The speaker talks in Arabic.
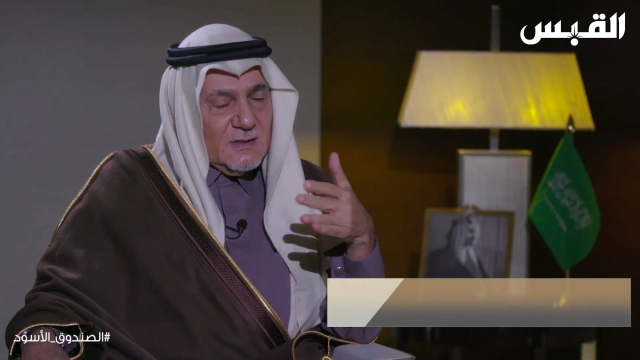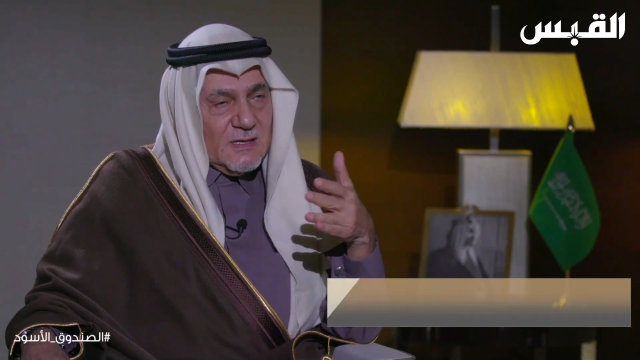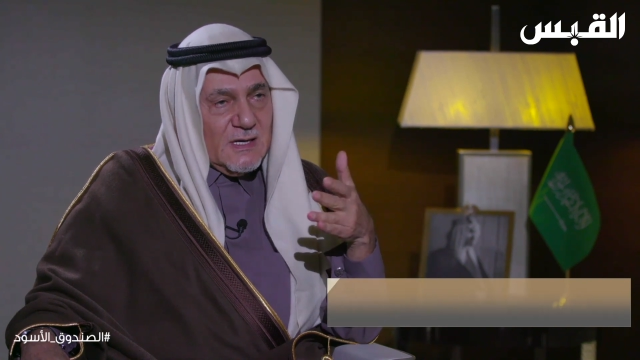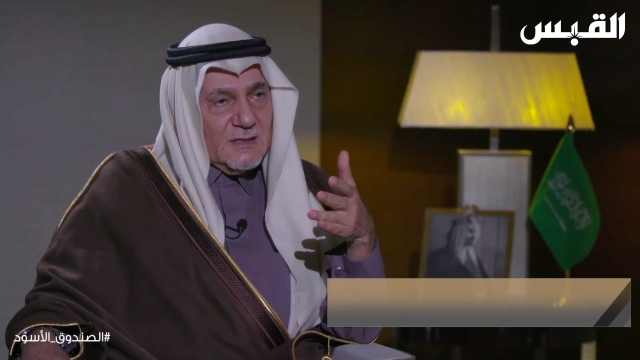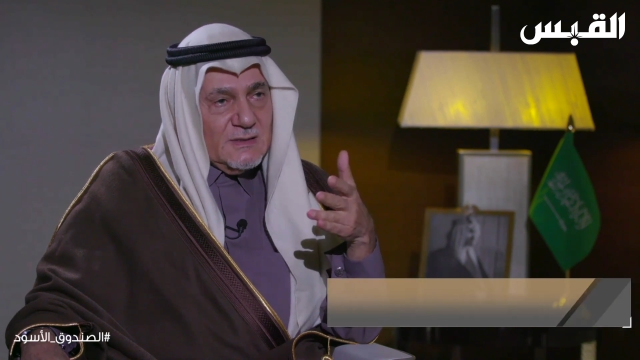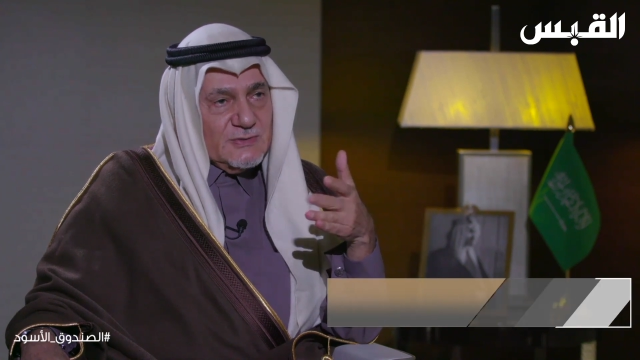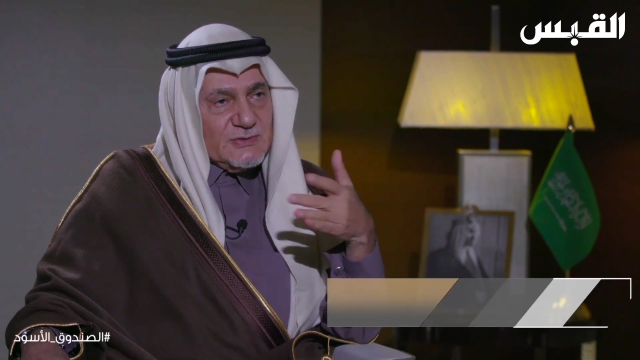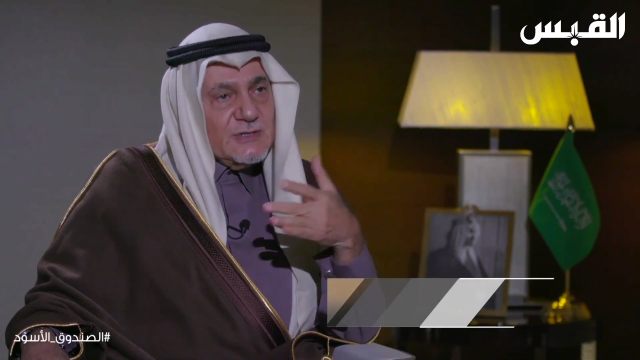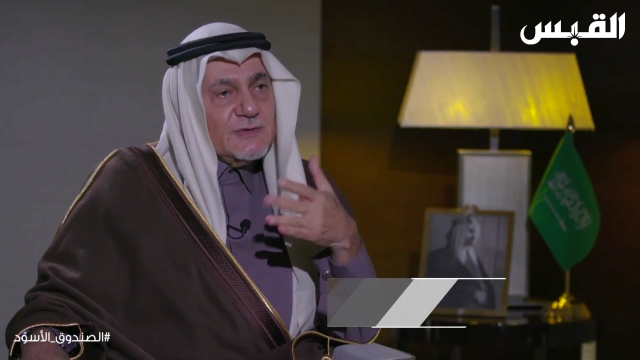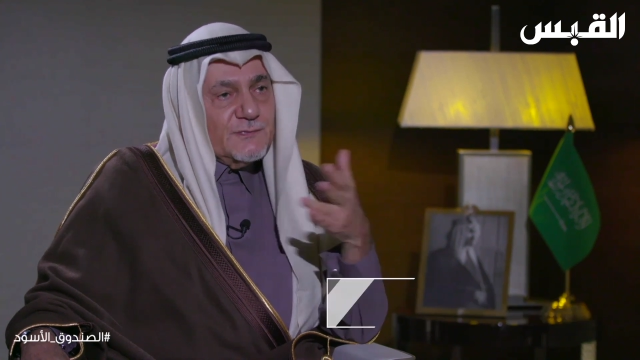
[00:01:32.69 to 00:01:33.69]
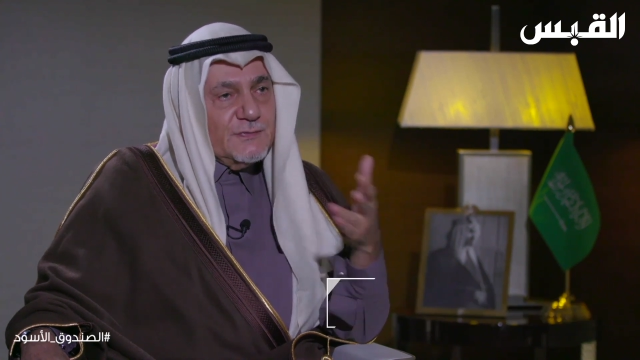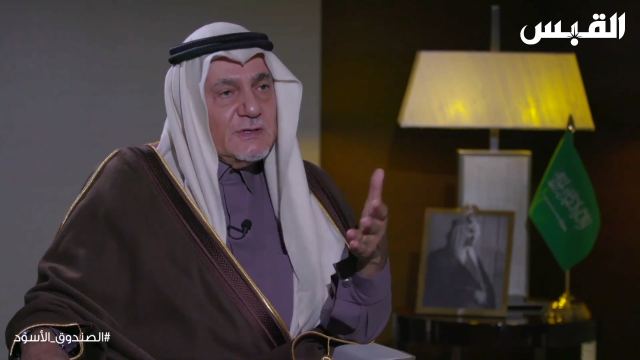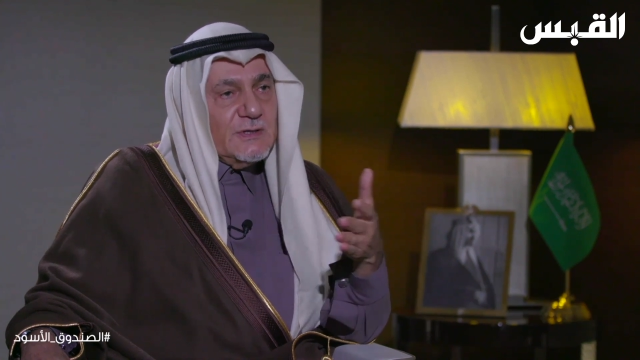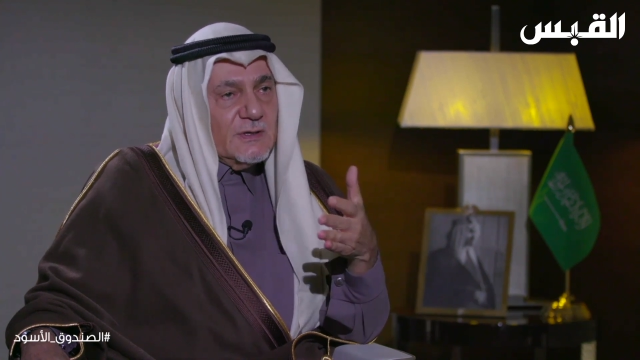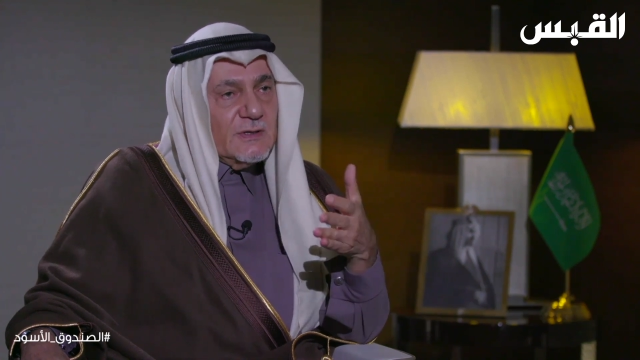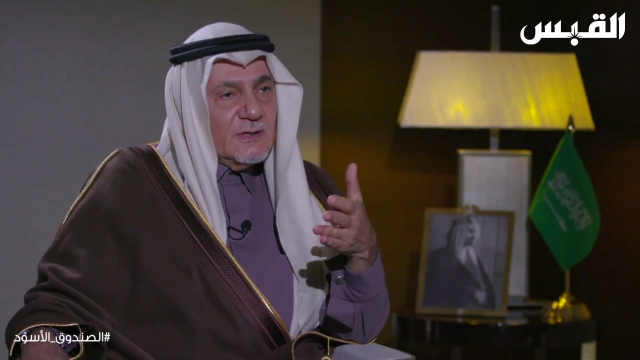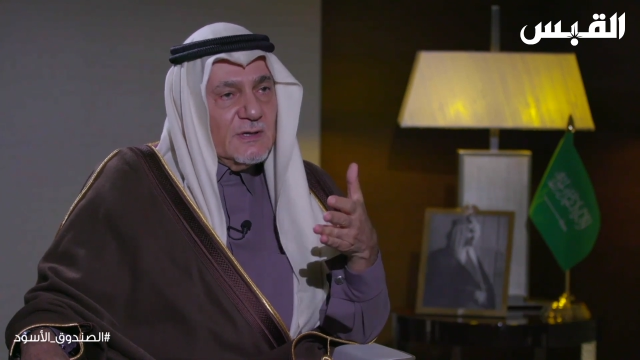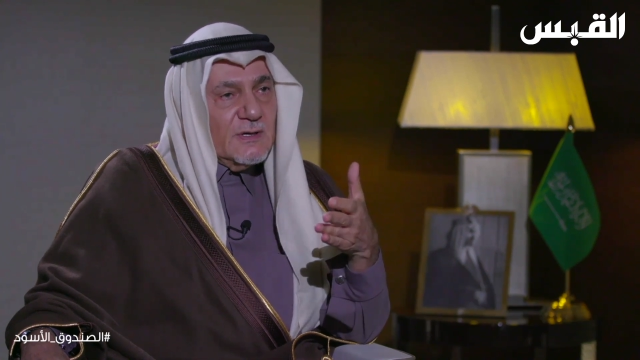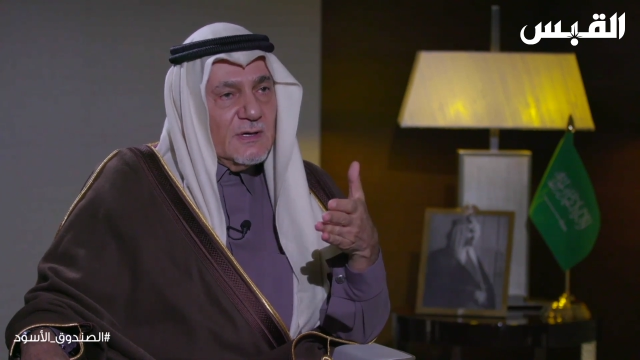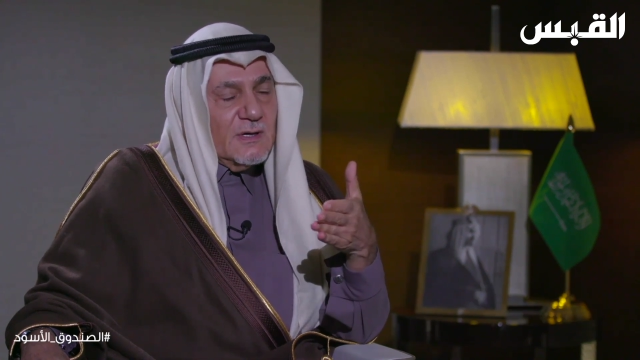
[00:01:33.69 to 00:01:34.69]
كان يصير فيه
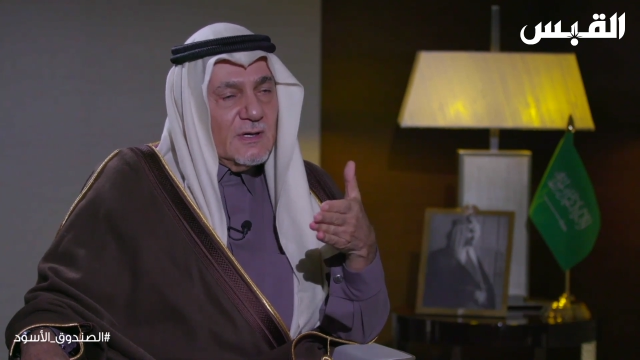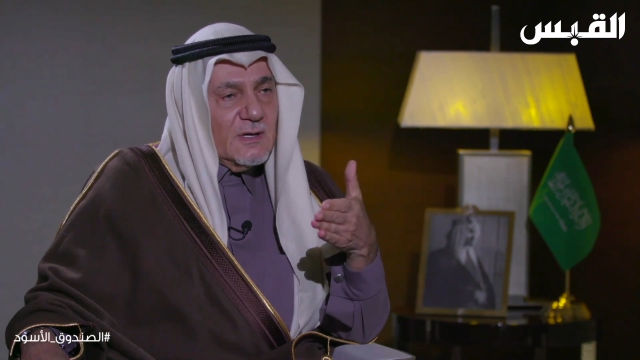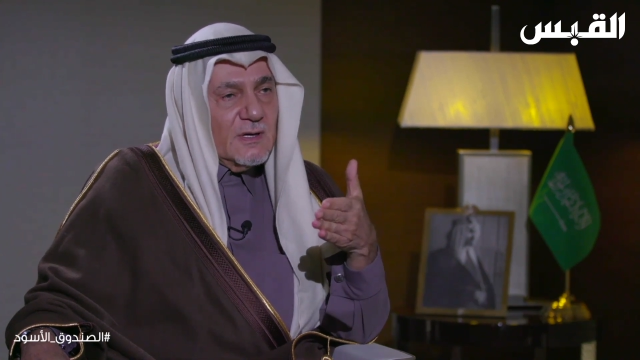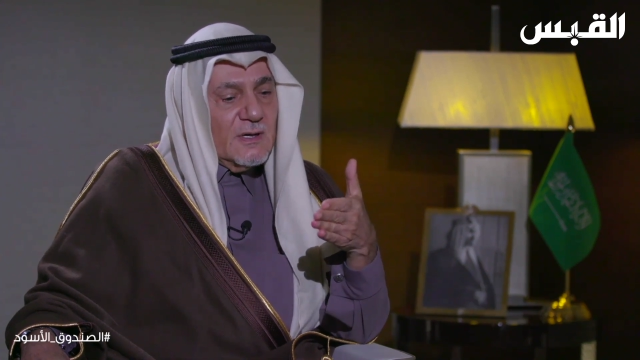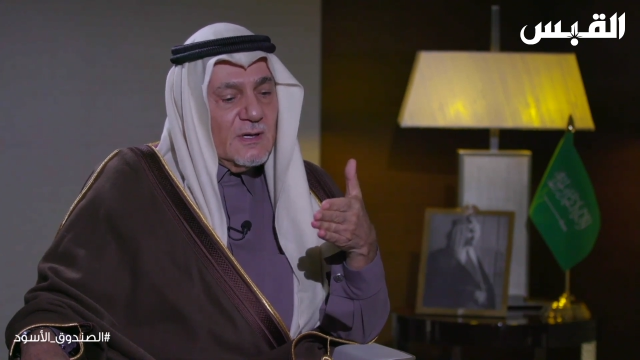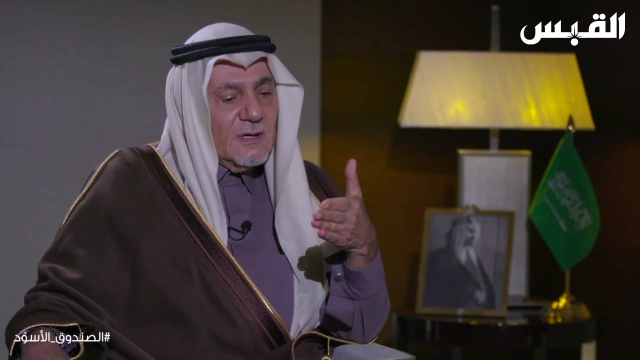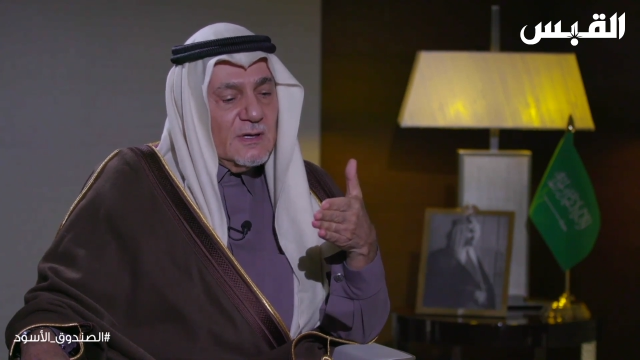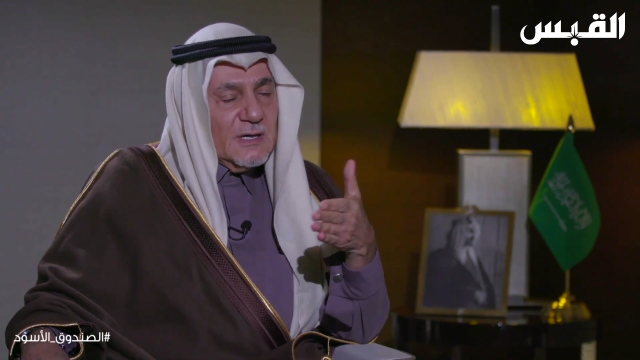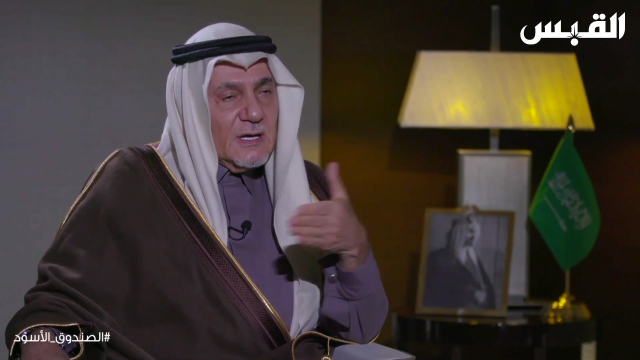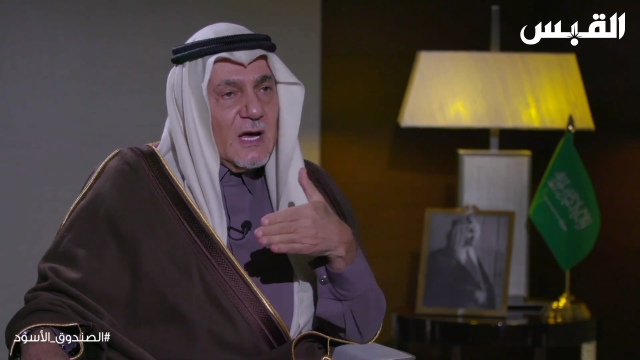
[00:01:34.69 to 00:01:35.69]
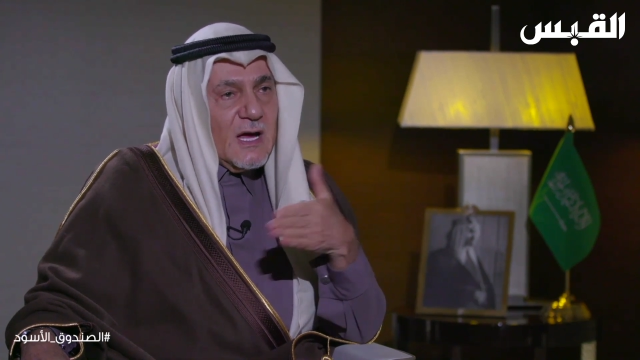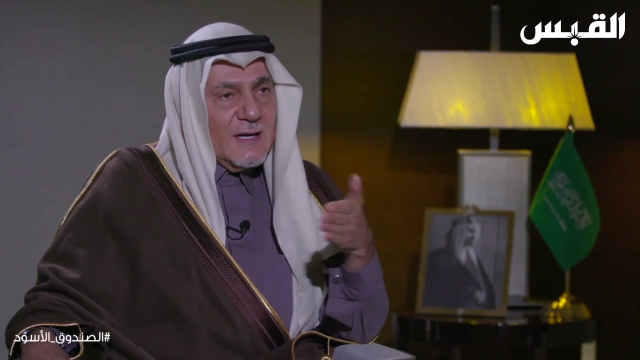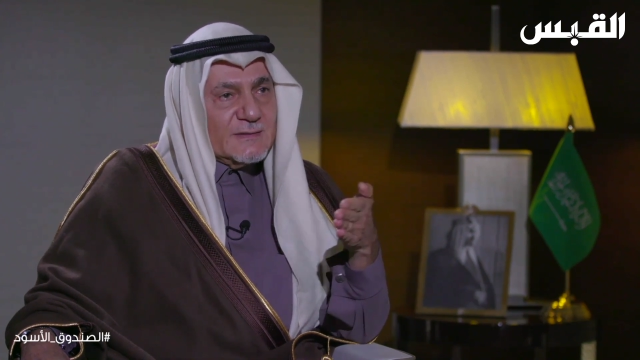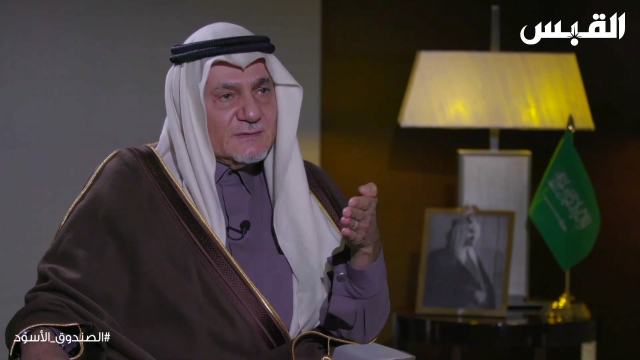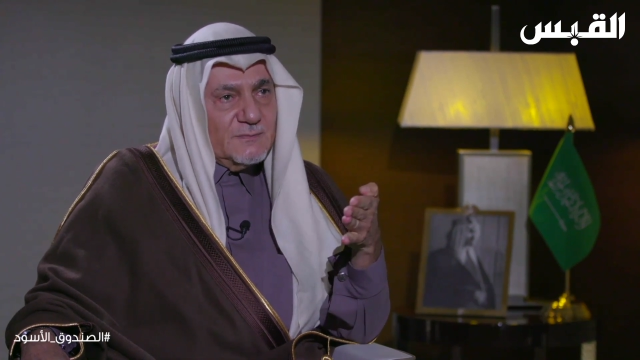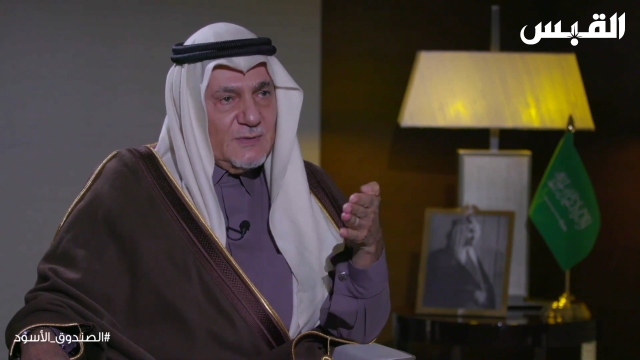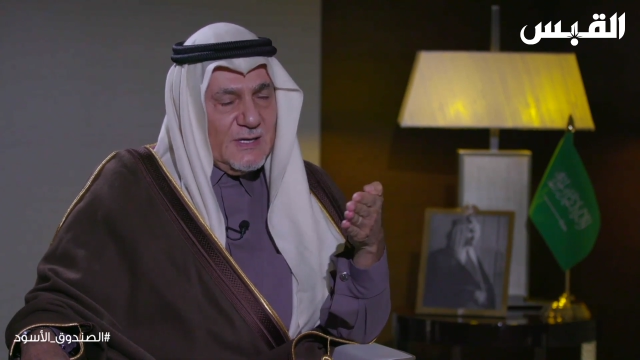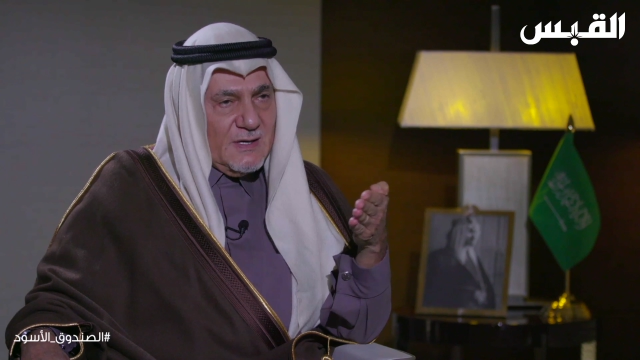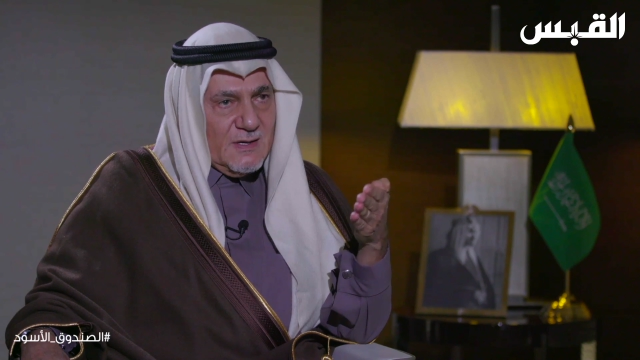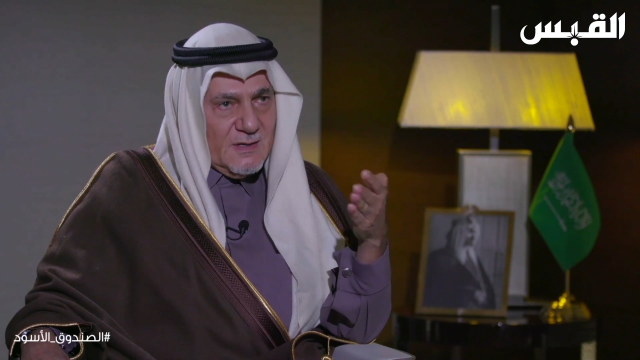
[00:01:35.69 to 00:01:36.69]
آه، لقاءات
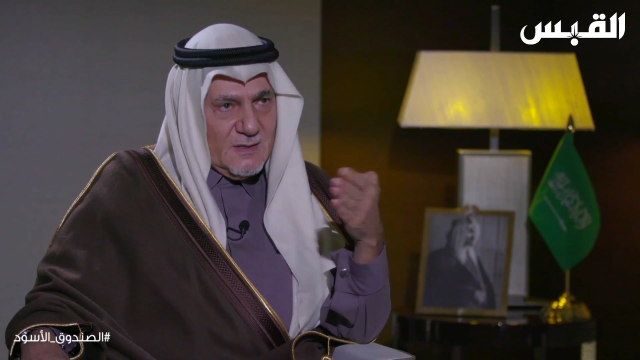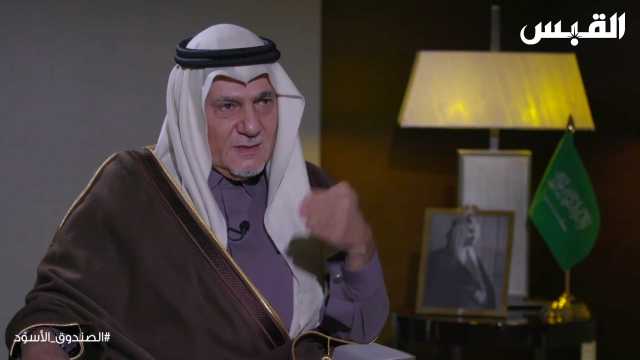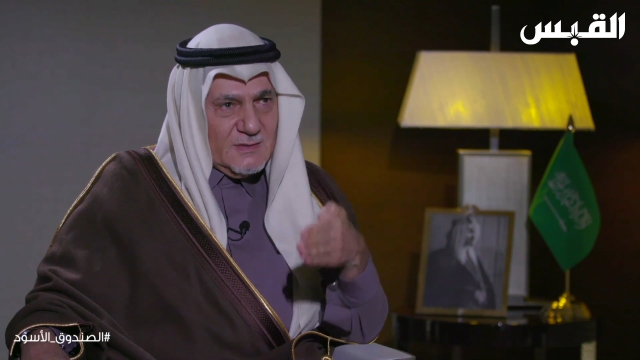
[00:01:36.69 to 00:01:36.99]
بين